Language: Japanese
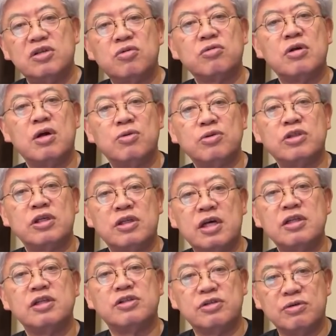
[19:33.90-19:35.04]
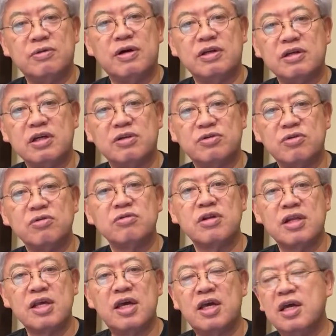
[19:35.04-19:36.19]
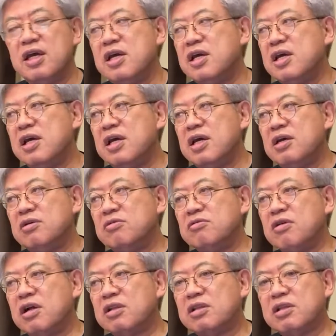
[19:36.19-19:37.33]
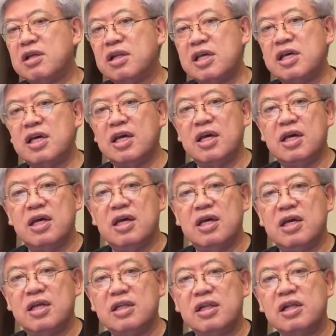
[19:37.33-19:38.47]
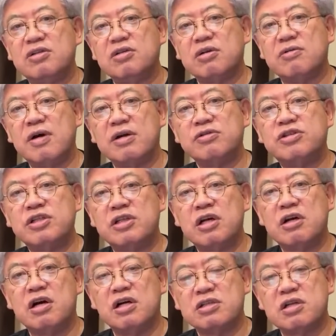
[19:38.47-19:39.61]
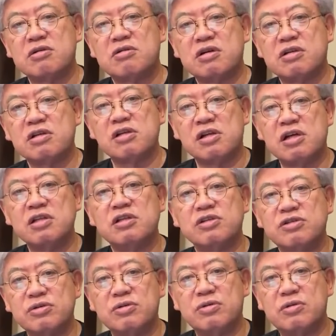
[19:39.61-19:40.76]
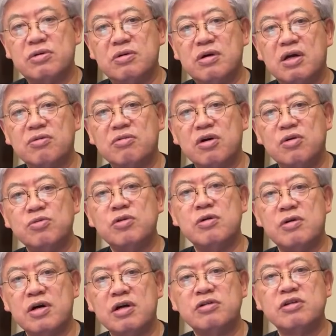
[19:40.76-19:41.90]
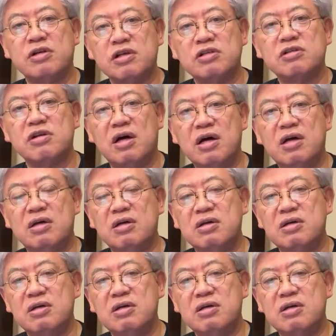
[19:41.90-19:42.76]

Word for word: そんなお知恵ないですよ、悪いけど。そんなね、うがったね、なんていうか悪知恵なんか働く方じゃないですよ。あの顔見てわかるじゃないですか。